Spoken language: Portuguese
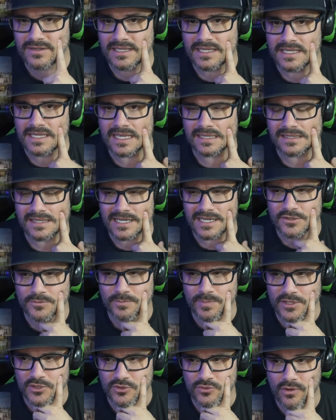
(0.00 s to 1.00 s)
aqui atrás do
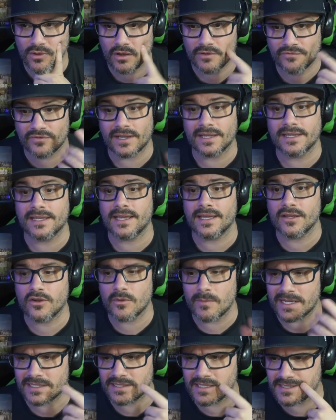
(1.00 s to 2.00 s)
pessoal e falar: e aí,
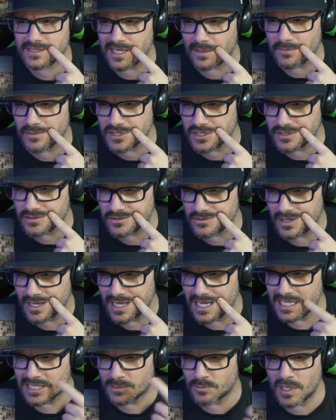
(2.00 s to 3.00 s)
como é que você sabe disso?
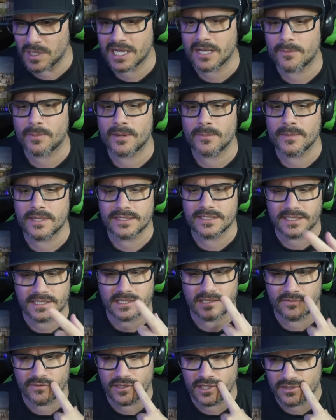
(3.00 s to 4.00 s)
Explica para mim
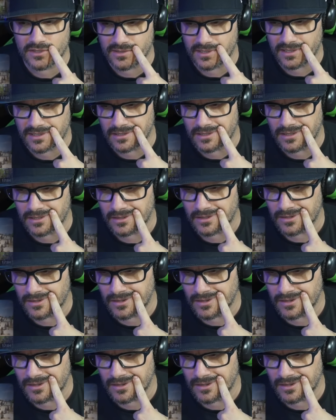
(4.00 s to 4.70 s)
esses vídeos aqui.